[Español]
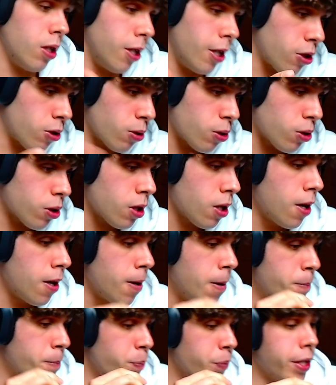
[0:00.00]
Y esos
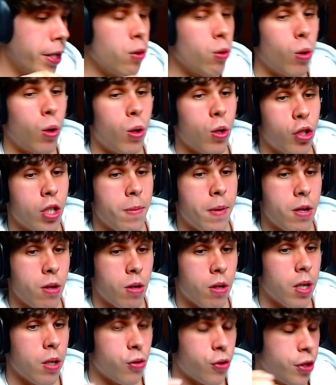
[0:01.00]
tienen un coste
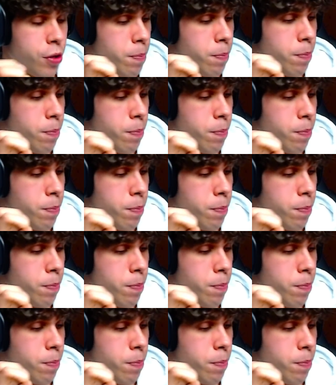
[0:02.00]
mayor que los de